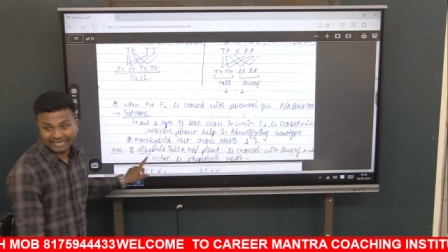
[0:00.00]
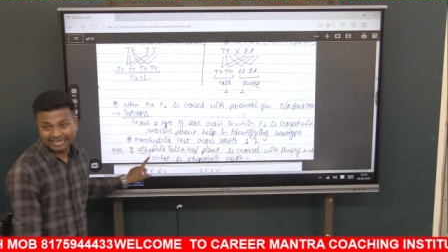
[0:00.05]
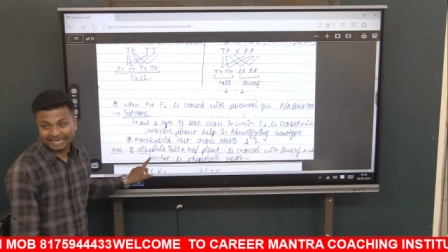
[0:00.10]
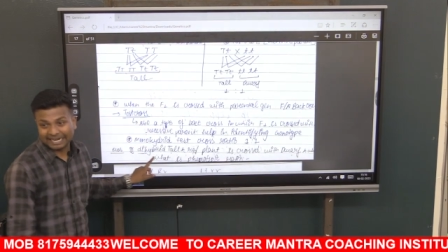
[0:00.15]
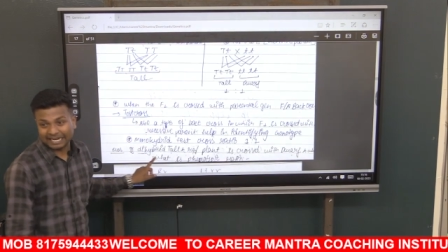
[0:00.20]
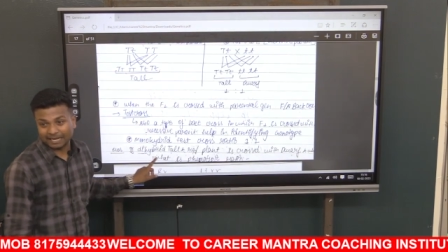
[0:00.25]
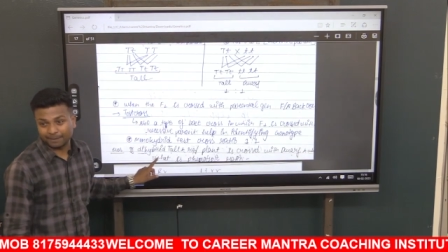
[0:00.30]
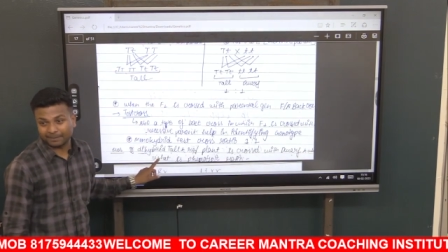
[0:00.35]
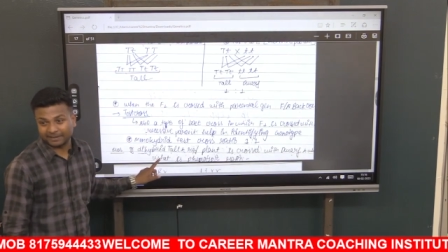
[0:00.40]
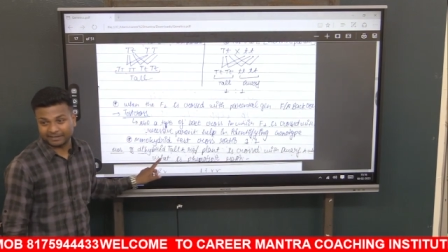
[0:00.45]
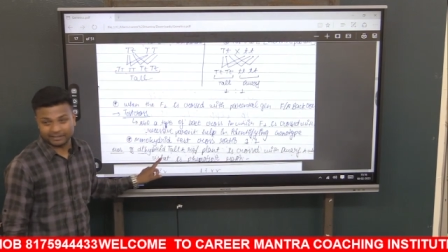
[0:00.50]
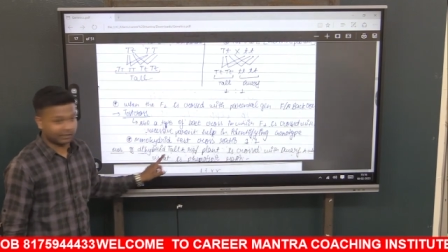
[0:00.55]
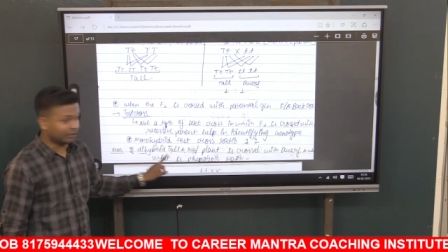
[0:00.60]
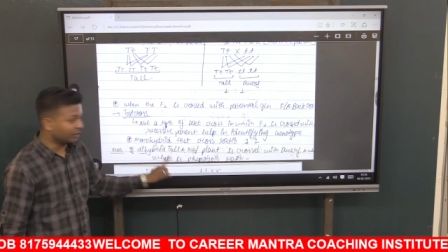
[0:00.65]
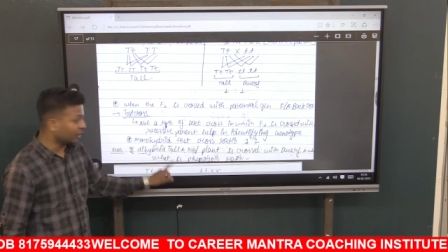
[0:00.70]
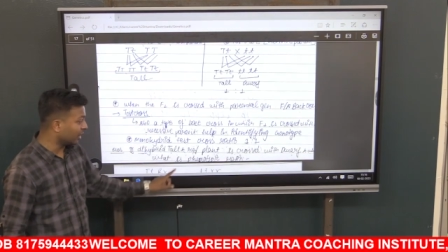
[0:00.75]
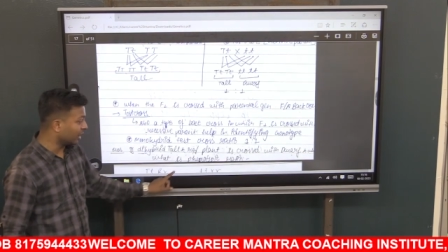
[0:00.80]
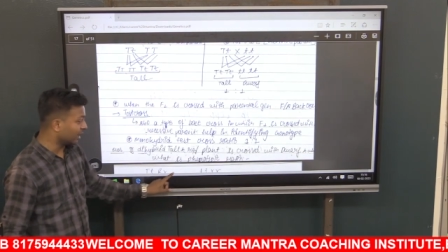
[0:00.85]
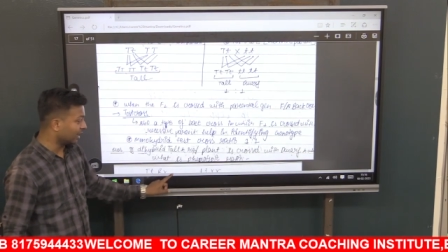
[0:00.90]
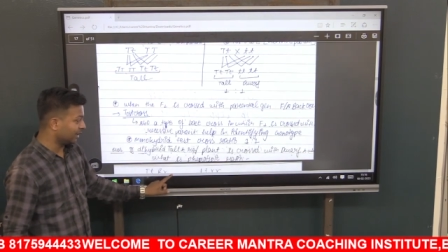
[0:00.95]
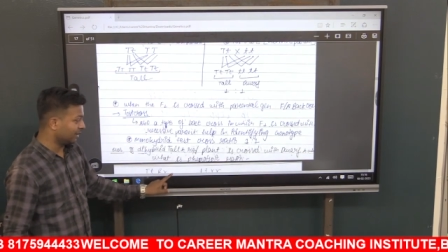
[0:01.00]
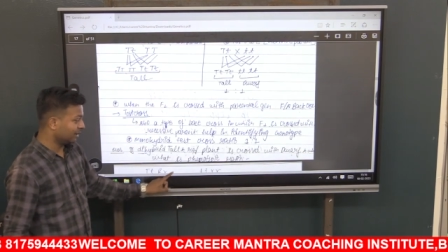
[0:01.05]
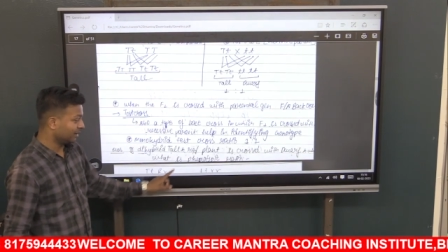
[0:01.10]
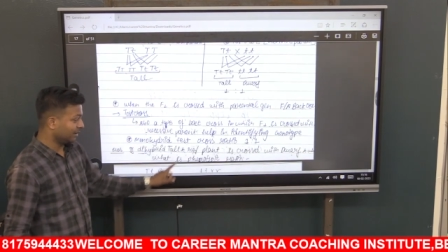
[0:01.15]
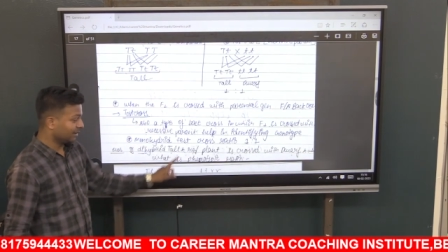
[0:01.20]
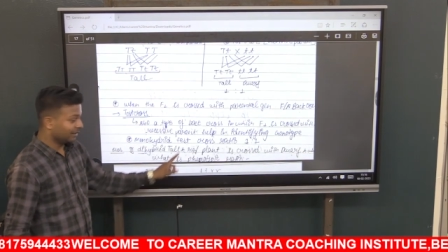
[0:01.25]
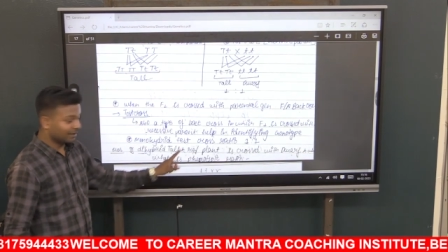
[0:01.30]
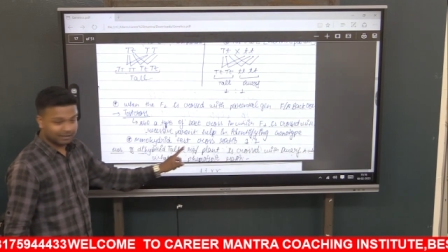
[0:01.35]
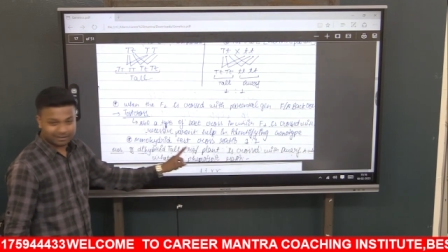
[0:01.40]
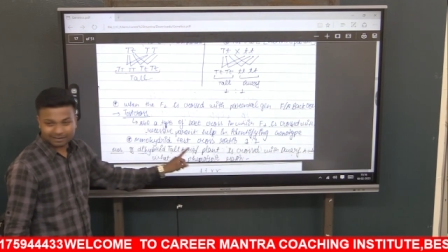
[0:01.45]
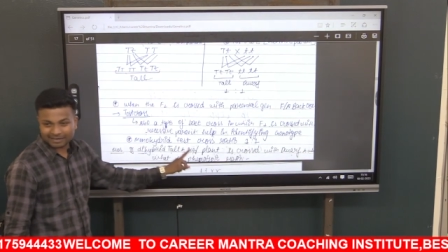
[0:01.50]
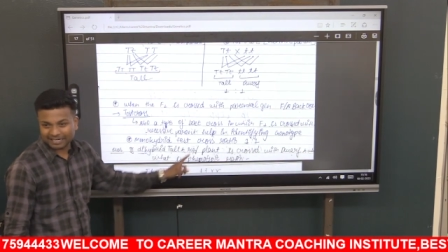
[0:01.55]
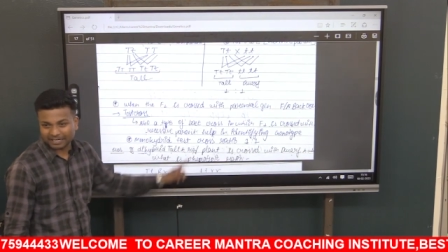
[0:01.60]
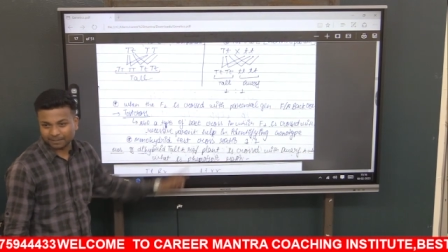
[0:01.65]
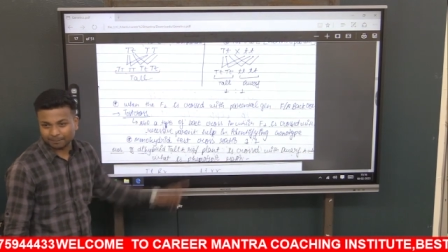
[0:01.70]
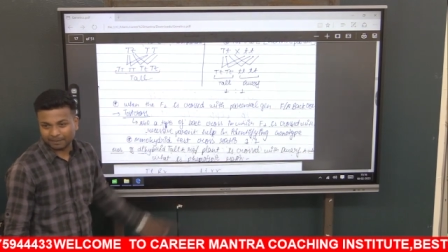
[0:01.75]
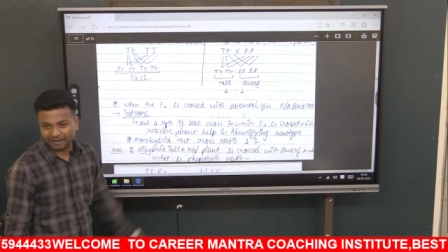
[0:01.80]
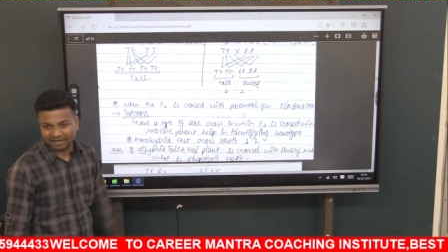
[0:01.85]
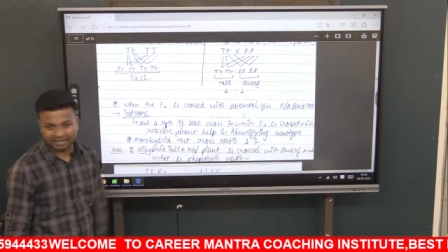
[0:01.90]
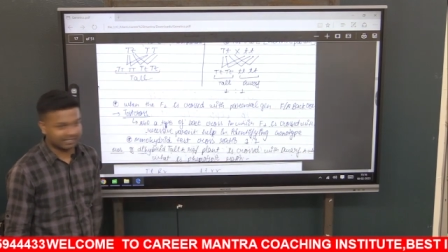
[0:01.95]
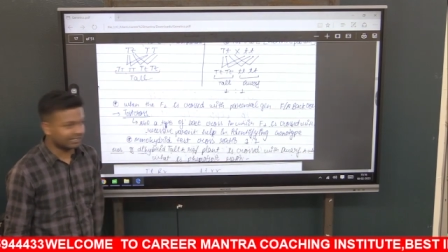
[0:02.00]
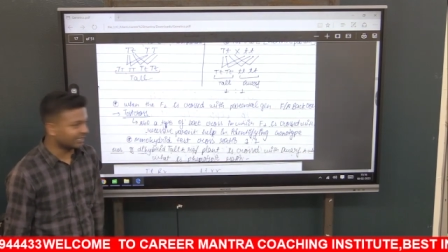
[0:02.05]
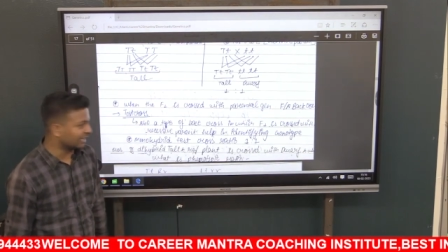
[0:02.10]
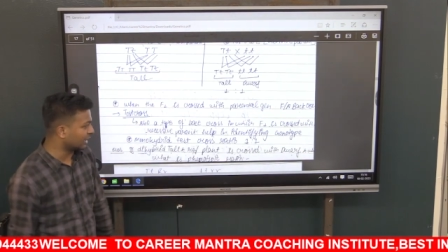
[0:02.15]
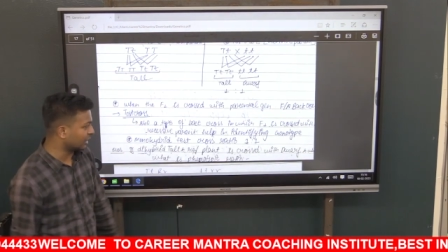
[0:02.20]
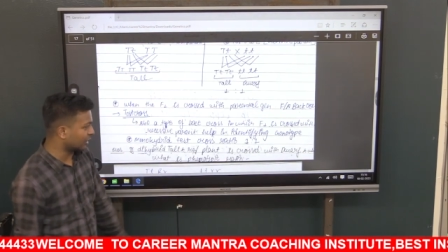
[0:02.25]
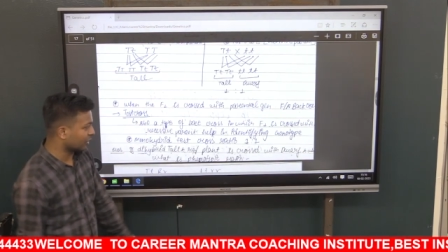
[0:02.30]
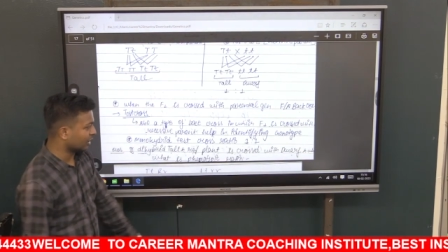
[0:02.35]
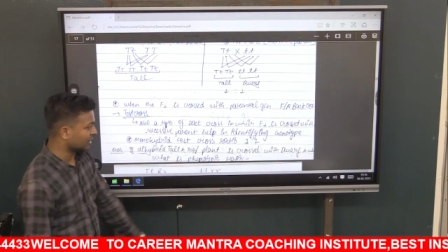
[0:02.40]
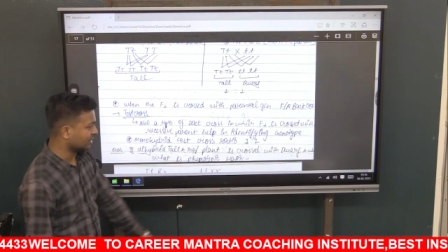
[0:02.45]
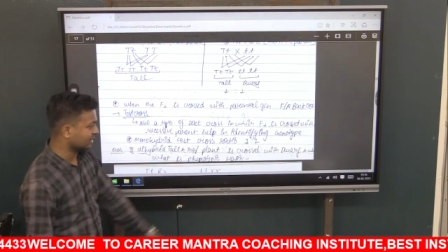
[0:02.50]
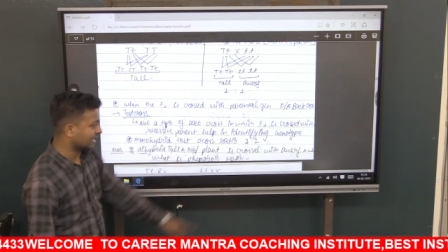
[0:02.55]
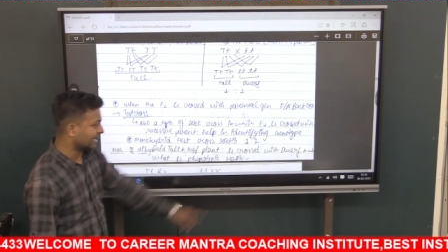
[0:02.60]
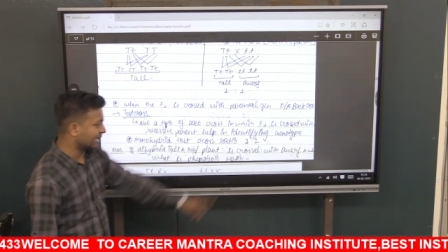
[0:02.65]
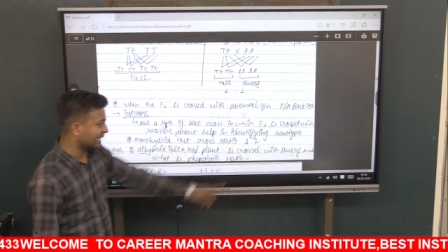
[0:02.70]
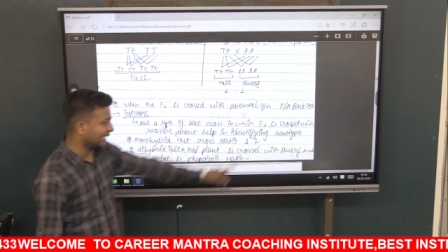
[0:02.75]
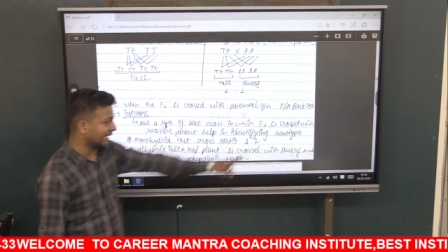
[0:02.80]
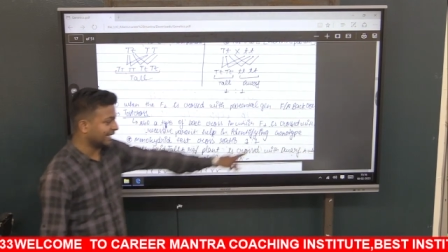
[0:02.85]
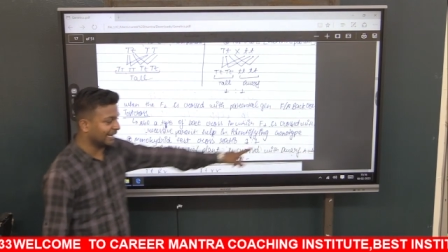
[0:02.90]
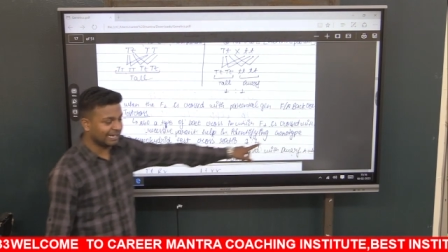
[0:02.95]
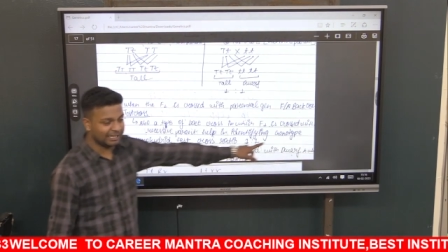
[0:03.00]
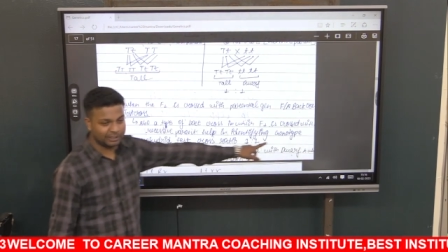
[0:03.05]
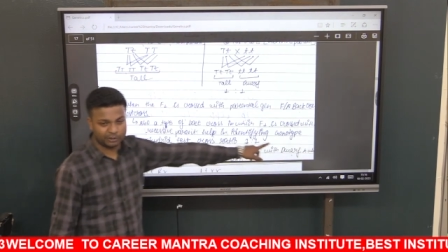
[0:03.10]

हाइब्रिड टॉल रेड प्लांट का क्रॉस कराया गया